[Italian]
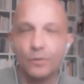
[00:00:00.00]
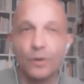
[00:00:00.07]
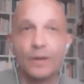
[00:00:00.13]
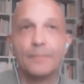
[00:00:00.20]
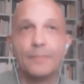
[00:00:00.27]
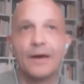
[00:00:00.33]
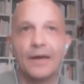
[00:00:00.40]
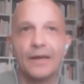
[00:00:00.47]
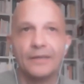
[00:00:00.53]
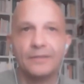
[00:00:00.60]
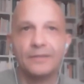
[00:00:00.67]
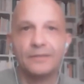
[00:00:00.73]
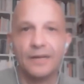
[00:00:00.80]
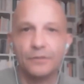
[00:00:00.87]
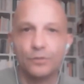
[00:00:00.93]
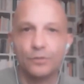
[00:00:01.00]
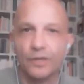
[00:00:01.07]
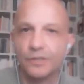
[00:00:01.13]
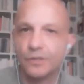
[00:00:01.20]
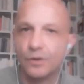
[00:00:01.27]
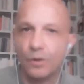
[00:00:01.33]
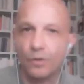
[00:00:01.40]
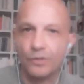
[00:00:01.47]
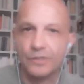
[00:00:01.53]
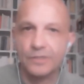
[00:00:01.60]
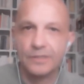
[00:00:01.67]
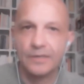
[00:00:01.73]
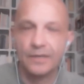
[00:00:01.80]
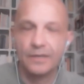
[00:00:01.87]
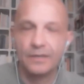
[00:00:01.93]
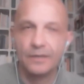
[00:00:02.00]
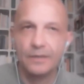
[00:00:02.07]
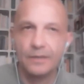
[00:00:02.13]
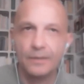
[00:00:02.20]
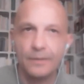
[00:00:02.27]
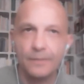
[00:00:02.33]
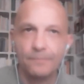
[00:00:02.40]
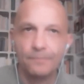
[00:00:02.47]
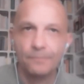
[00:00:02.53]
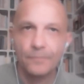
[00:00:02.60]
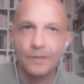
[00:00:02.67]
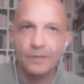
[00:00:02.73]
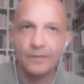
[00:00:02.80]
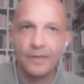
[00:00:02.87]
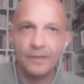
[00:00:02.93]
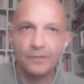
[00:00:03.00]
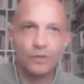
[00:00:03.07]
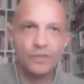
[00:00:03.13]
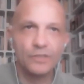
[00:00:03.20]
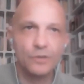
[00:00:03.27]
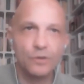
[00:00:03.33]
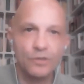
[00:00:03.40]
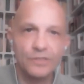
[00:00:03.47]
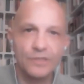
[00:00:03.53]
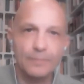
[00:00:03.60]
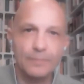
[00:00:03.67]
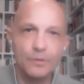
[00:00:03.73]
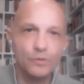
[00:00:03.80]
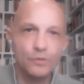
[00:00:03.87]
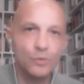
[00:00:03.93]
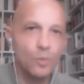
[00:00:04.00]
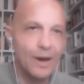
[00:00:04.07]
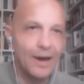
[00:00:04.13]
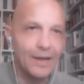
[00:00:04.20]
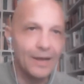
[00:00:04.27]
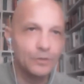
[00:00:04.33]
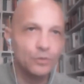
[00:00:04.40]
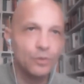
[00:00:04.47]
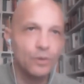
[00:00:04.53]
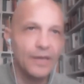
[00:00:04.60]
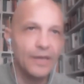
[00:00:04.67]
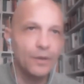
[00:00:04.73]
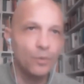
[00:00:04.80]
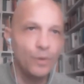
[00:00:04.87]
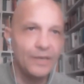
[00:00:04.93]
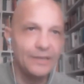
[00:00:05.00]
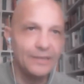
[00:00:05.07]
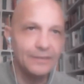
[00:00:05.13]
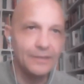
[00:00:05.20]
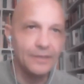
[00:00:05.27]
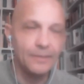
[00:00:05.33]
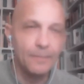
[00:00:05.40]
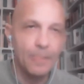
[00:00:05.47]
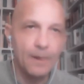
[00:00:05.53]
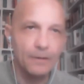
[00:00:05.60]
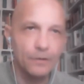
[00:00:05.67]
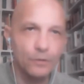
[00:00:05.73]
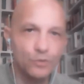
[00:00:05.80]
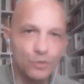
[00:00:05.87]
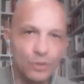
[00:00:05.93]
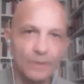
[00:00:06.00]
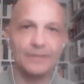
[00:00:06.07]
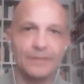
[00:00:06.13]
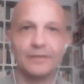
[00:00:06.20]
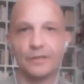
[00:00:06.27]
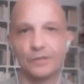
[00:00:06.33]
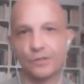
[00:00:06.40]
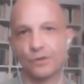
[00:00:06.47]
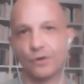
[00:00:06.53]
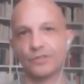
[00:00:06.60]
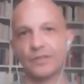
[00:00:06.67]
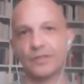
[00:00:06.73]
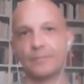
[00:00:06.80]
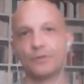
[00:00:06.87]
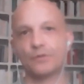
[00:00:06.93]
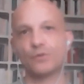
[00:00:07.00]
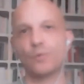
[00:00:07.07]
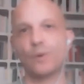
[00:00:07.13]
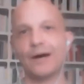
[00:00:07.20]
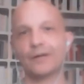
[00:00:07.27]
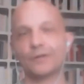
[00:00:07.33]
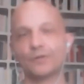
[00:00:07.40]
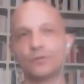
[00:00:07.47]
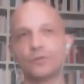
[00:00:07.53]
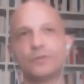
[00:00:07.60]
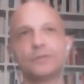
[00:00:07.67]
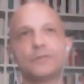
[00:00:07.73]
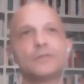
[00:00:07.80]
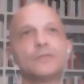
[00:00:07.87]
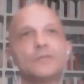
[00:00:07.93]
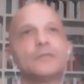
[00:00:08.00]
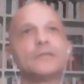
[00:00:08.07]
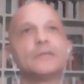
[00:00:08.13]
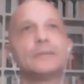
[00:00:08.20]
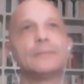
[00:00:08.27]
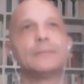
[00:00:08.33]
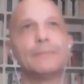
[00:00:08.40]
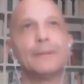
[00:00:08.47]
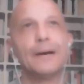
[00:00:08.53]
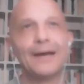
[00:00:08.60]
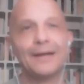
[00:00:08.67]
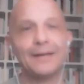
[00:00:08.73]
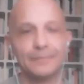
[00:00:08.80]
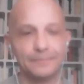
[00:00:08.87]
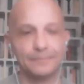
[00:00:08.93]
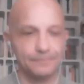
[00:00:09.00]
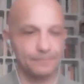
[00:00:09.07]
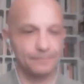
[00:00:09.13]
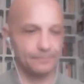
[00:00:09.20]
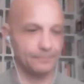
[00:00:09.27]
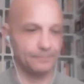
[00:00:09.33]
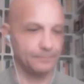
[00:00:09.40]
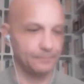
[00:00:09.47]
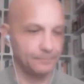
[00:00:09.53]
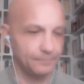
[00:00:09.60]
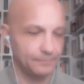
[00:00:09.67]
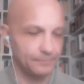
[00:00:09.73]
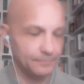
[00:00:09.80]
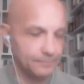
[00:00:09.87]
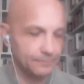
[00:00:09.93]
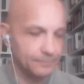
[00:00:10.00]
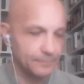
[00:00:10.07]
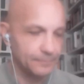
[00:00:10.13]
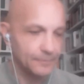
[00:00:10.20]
oramai tanto nascosta tanto nascosta al mio sguardo e quindi non solamente nascosta al mio sguardo, ma, mh, mm,